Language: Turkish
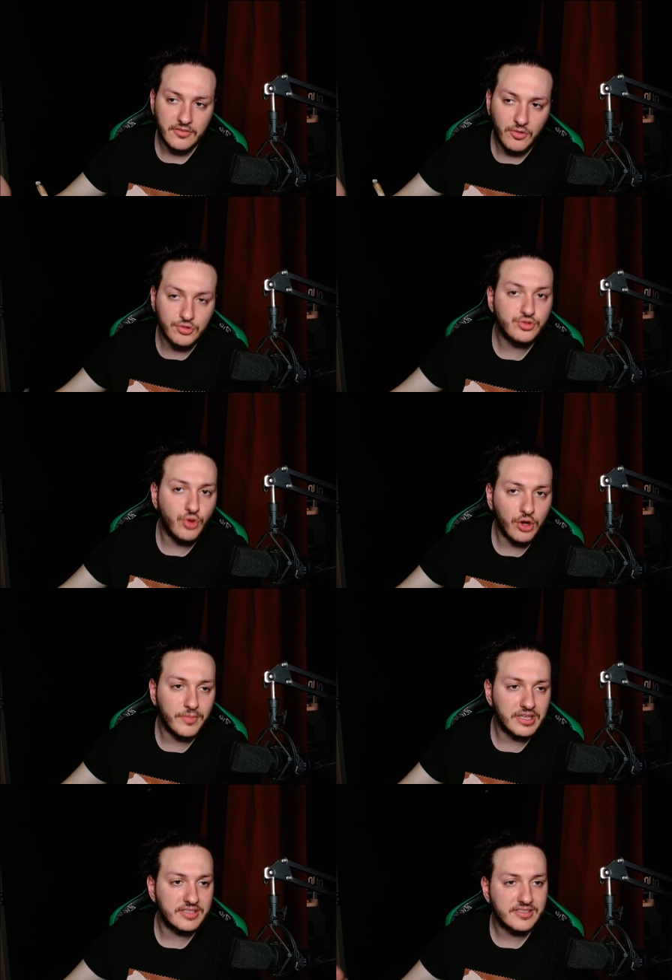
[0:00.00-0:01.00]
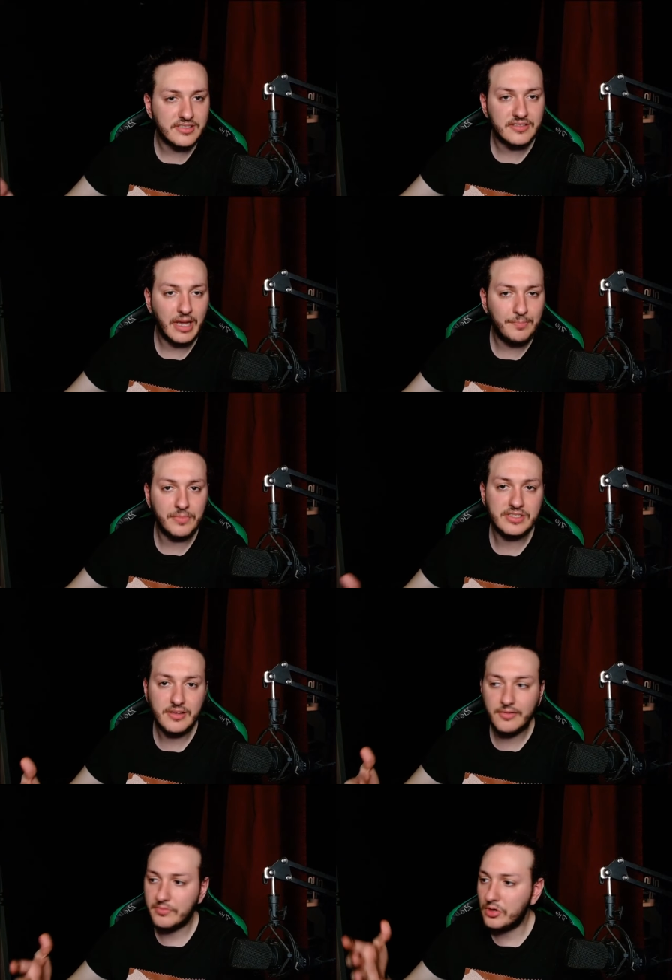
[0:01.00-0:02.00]
onu sormanız yapmanız
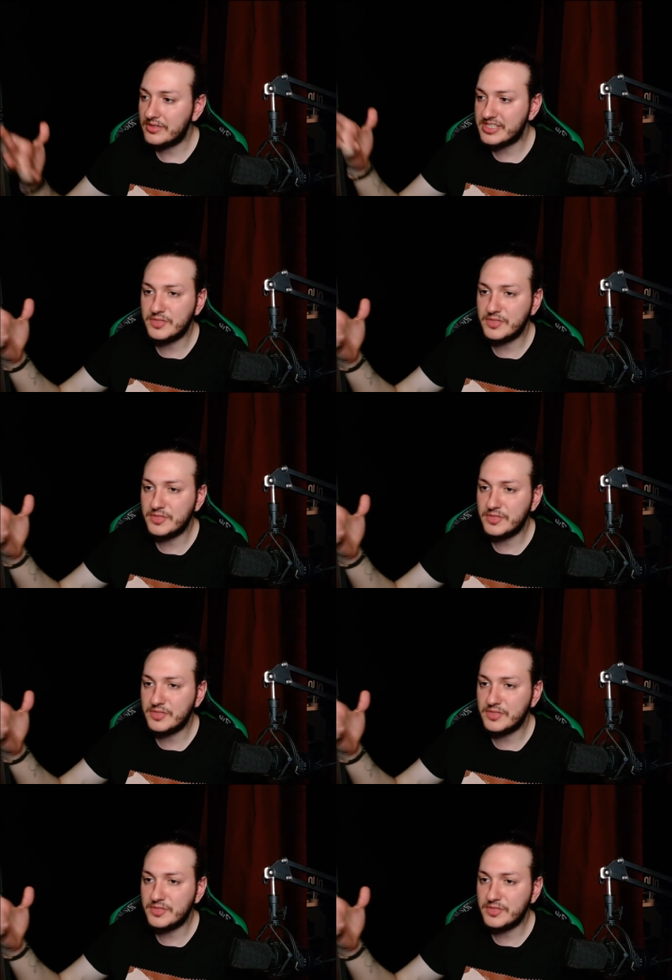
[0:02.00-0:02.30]
ama böyle